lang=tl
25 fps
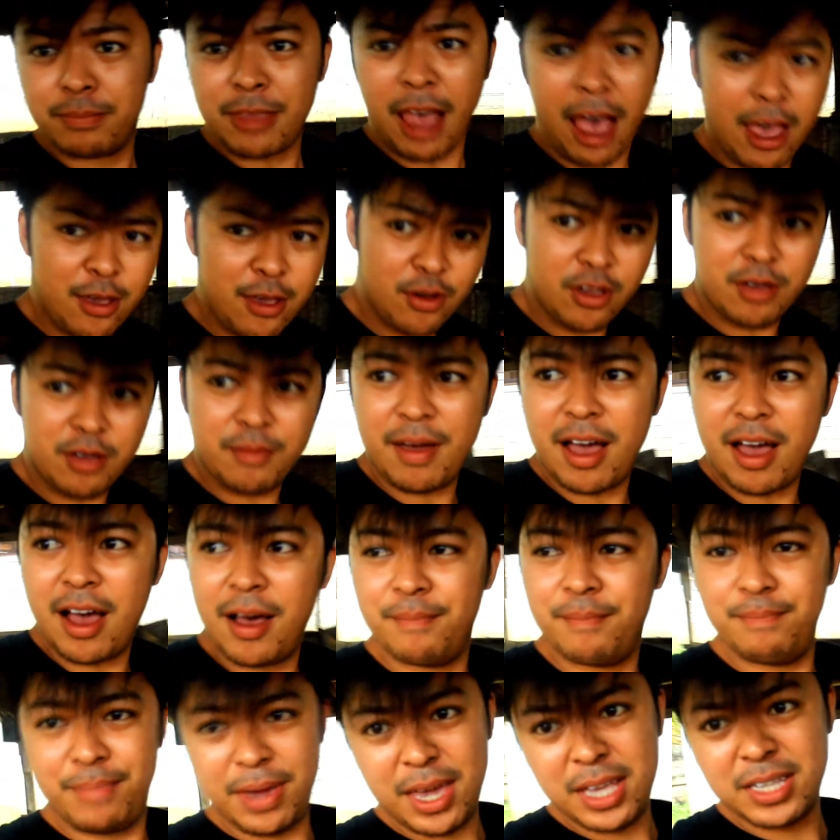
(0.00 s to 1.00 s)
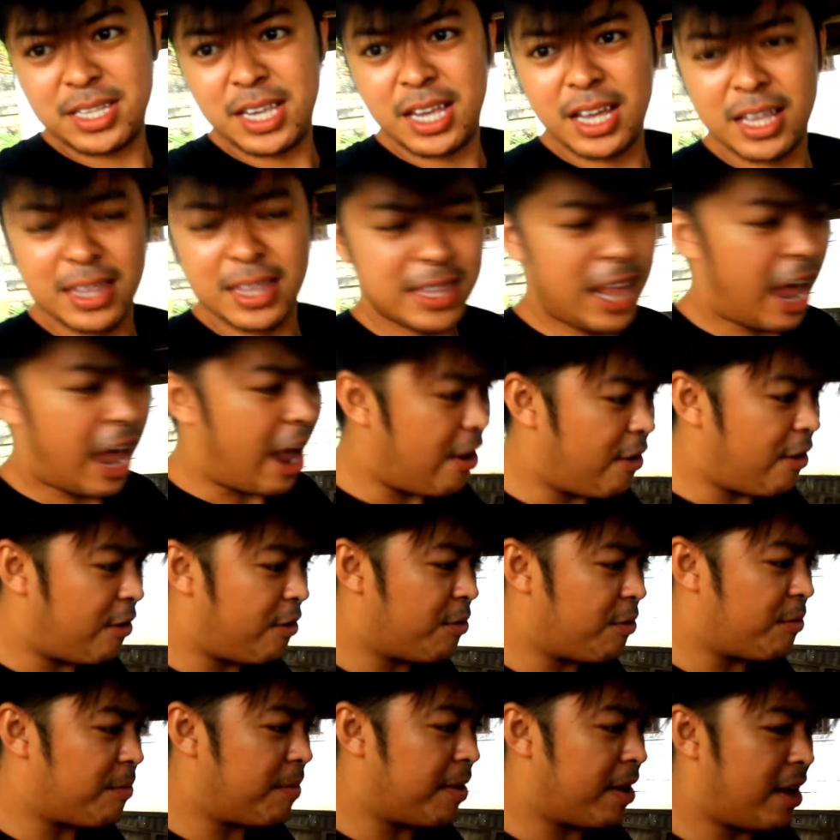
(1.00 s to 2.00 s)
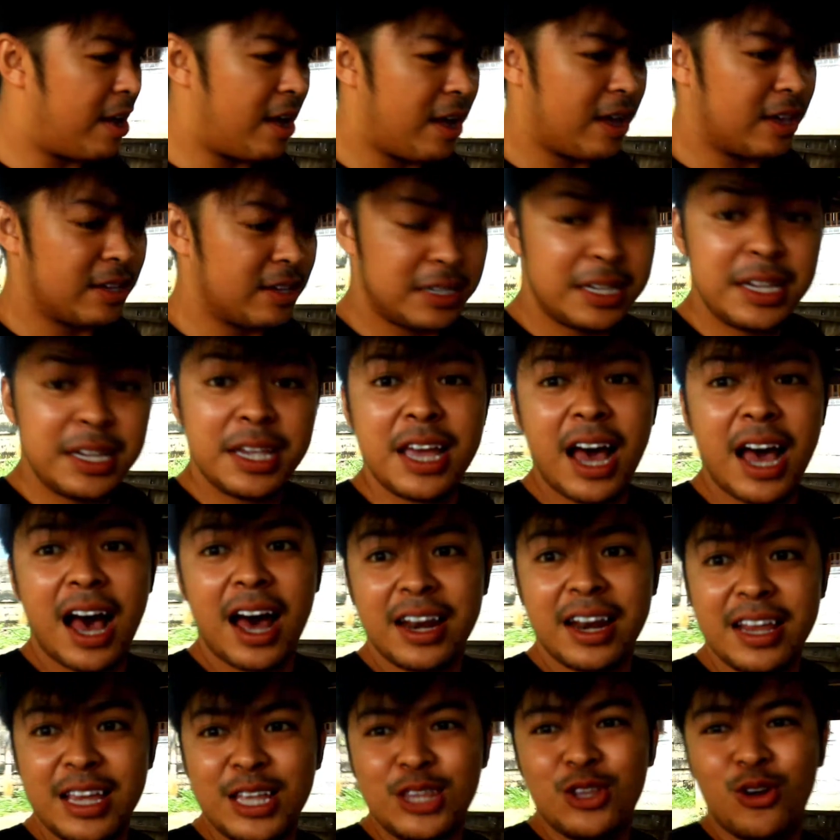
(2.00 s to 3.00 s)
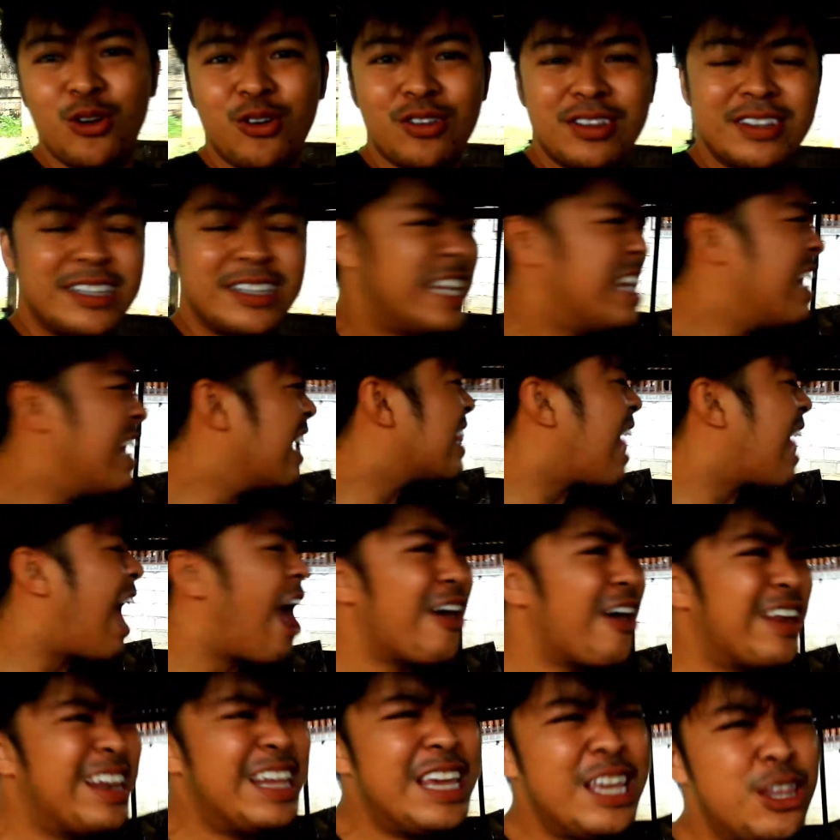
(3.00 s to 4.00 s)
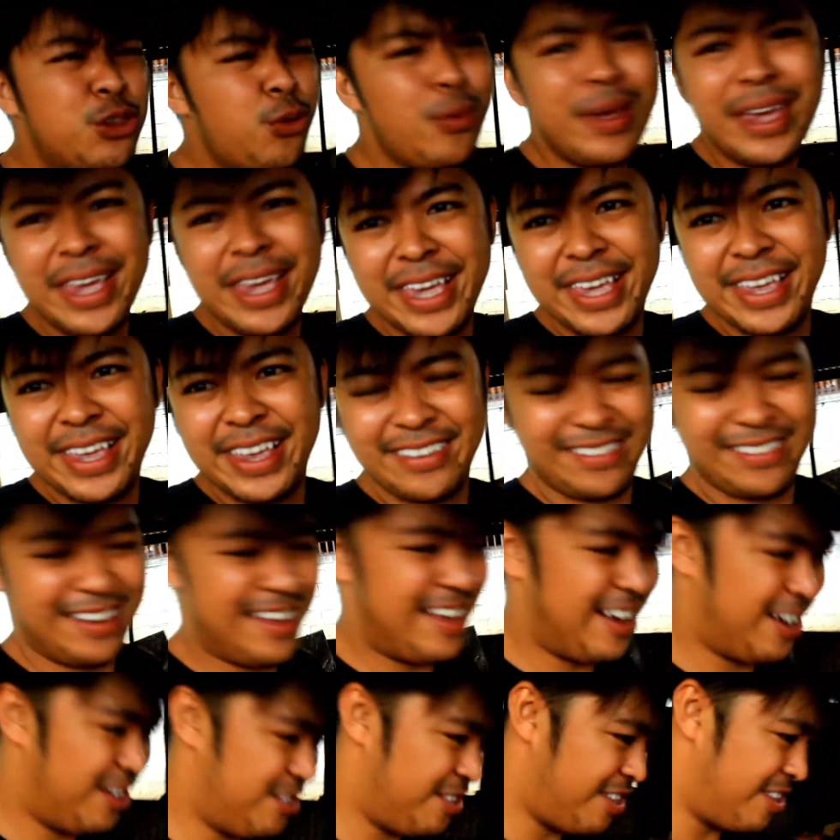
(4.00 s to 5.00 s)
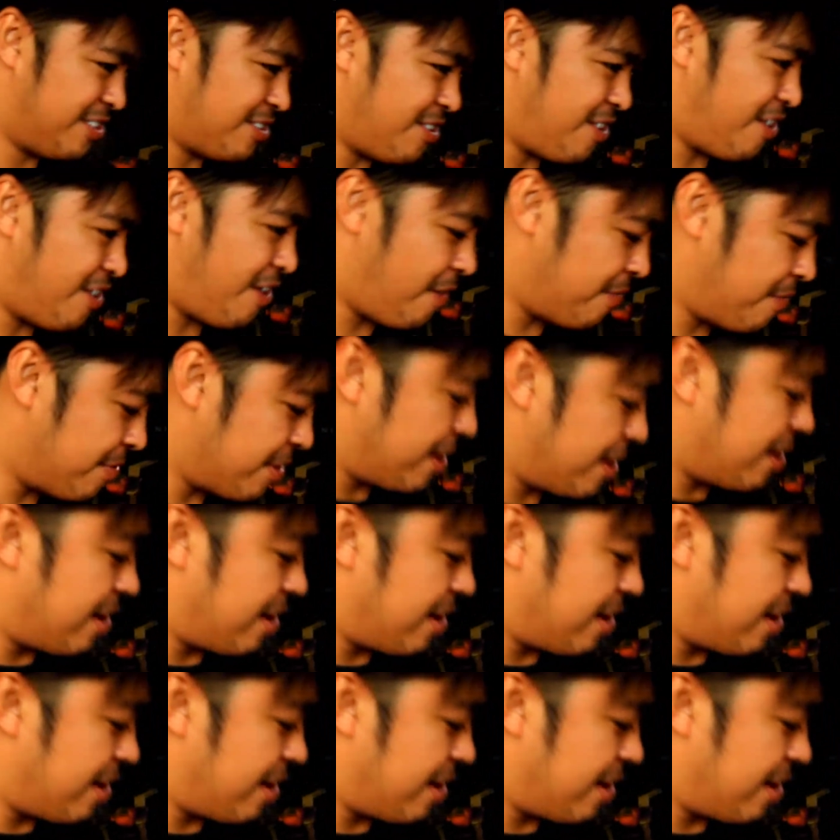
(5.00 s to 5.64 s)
tayo yung mga busy at tayo yung mga siga rito. Siga tayo rito eh. eh. So,